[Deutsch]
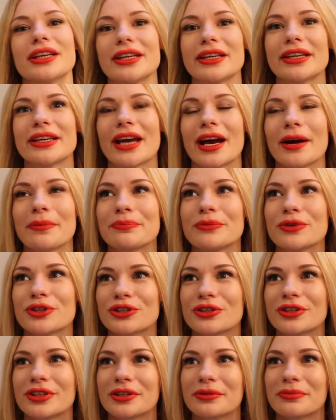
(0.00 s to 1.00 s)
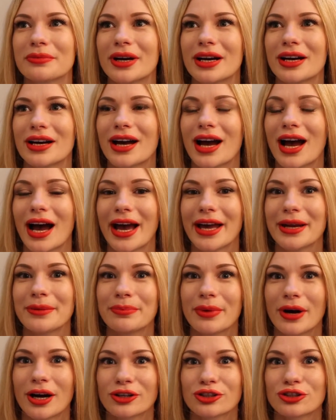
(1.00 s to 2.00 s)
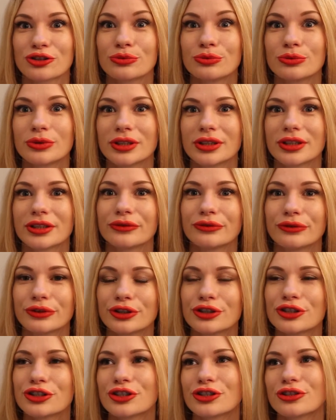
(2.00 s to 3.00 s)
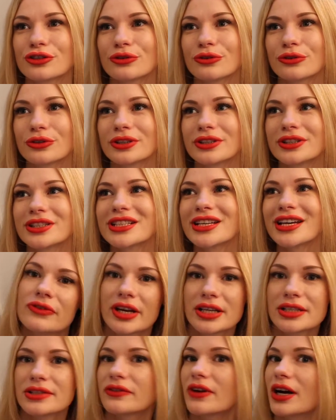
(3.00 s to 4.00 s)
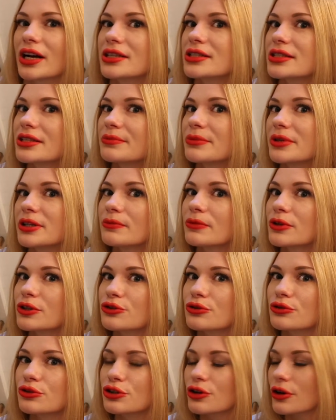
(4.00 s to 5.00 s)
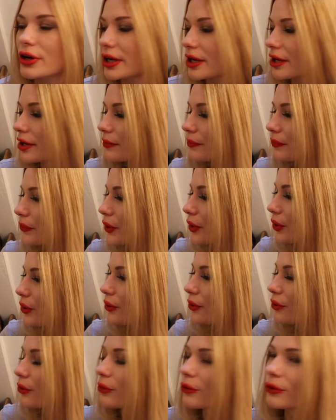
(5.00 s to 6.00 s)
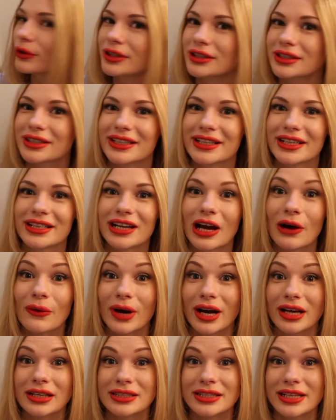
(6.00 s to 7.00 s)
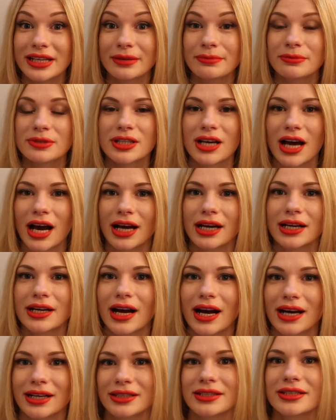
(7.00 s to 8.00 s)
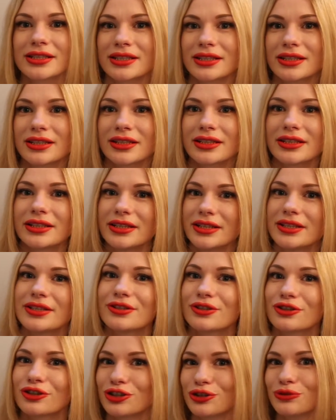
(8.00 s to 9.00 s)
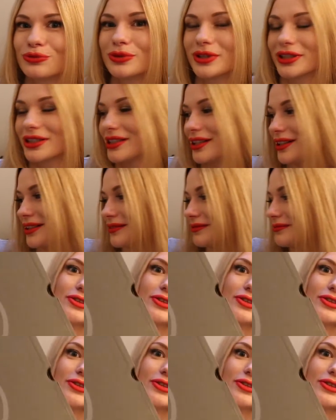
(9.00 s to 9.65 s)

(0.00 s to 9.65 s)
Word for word: ich habe mir schon immer ein paar Schuhe gewünscht und zwei so waren sie mir immer zu teuer. Und genau an dem Tag hatten sie diese Schuhe da.